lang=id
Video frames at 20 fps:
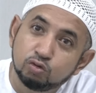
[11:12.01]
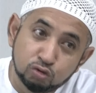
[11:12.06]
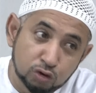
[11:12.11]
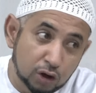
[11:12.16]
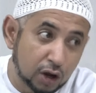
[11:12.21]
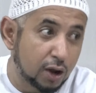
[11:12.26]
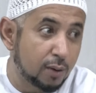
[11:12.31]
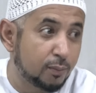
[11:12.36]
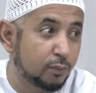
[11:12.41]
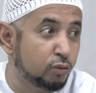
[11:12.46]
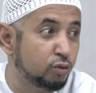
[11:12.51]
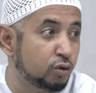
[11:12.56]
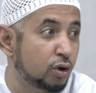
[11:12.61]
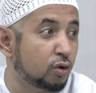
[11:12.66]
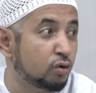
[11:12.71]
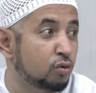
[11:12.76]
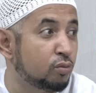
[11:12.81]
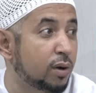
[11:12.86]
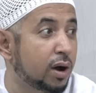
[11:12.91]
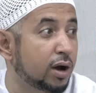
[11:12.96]
Saya
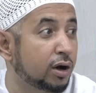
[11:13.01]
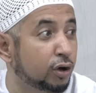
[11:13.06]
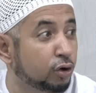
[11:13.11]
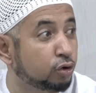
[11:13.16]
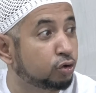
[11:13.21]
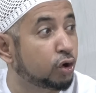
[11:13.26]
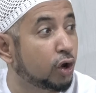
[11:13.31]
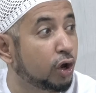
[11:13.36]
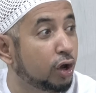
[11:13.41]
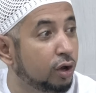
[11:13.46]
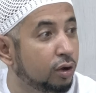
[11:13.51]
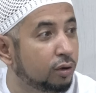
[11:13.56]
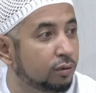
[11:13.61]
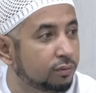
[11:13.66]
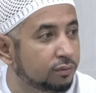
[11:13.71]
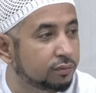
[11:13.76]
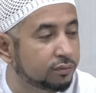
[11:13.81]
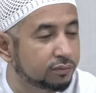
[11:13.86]
punya rumah gede.